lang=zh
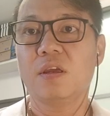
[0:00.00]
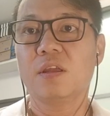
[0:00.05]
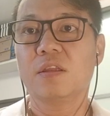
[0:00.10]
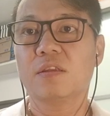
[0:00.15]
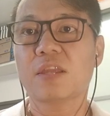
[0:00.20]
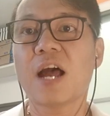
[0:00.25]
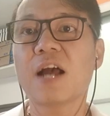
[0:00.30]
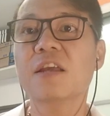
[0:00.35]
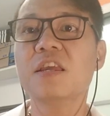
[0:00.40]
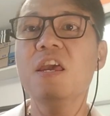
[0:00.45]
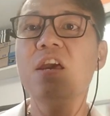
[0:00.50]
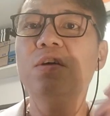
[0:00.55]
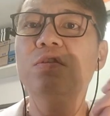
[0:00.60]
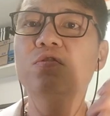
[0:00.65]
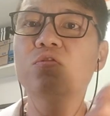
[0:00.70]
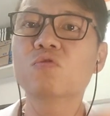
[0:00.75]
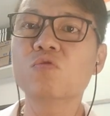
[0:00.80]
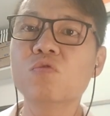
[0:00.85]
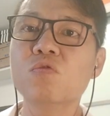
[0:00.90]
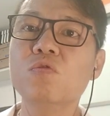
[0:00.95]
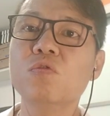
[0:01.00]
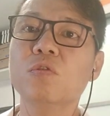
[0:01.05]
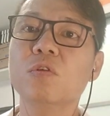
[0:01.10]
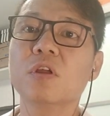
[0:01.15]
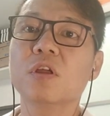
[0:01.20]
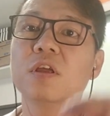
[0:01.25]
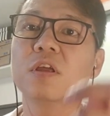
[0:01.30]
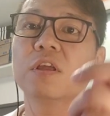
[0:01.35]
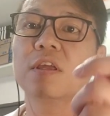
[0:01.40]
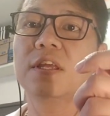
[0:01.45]
当耶稣
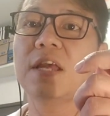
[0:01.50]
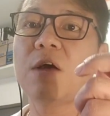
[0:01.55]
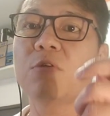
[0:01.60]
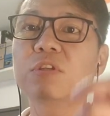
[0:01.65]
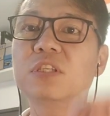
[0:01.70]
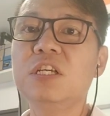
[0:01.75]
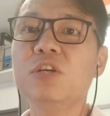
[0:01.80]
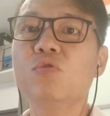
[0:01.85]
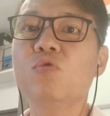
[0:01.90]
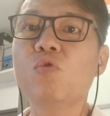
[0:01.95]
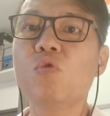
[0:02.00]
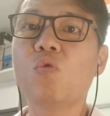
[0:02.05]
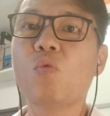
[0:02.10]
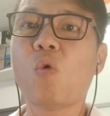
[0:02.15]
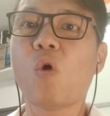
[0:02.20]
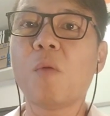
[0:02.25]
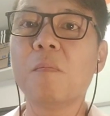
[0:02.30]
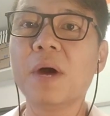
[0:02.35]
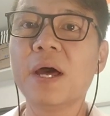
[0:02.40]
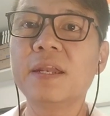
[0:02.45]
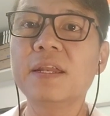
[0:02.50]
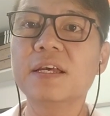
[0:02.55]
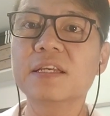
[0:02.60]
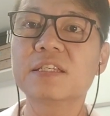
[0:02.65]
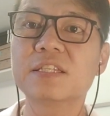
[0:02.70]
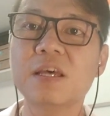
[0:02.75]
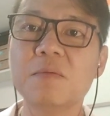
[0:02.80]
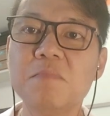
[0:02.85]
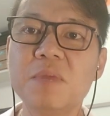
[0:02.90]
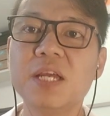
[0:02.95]
要进入我们的
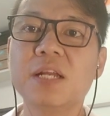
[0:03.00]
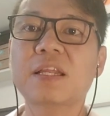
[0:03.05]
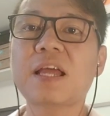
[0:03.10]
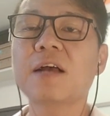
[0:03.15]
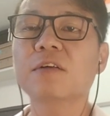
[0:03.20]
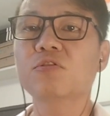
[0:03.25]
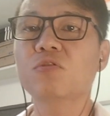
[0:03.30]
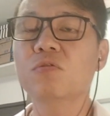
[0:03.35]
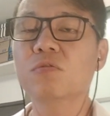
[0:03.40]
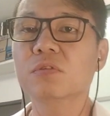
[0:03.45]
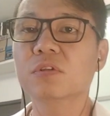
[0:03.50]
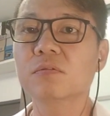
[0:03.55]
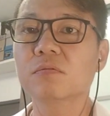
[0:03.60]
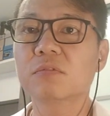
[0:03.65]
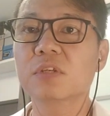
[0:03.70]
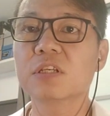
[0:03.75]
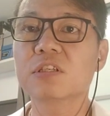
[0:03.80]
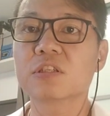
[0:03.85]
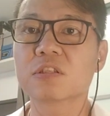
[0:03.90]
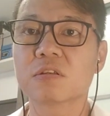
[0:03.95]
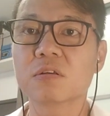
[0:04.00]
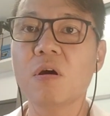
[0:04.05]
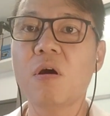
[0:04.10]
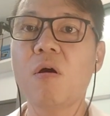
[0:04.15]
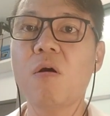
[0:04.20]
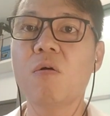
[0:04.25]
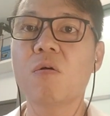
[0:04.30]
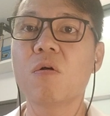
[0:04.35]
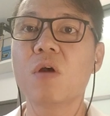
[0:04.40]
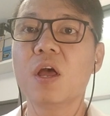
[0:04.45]
生命当中的时
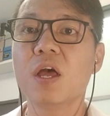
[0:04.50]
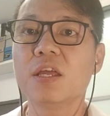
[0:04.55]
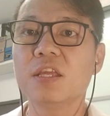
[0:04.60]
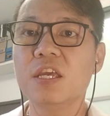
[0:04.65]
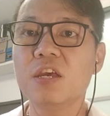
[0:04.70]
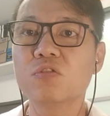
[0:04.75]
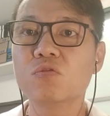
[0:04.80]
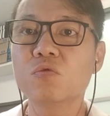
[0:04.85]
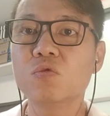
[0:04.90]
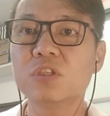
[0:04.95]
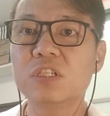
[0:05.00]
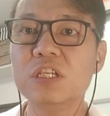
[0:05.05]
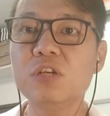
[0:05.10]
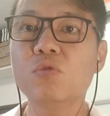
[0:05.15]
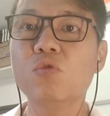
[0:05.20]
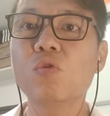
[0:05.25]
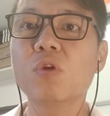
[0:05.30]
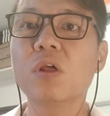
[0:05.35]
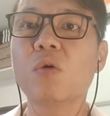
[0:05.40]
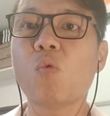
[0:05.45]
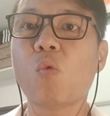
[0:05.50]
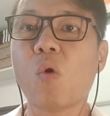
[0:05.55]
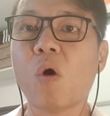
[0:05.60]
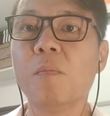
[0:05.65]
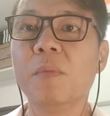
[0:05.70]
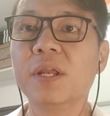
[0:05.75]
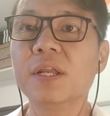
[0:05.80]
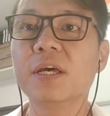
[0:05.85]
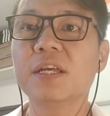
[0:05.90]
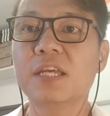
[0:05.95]
候，耶稣进入了我
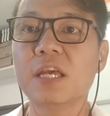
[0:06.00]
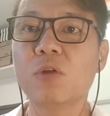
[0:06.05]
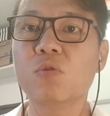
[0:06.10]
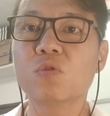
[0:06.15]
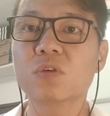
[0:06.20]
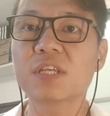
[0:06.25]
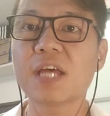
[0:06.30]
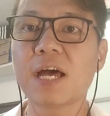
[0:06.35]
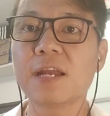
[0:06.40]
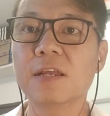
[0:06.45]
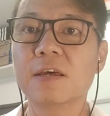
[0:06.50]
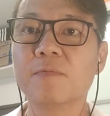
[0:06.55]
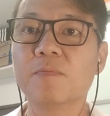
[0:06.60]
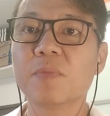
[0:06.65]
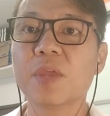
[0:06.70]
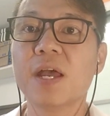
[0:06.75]
们的耶路撒冷。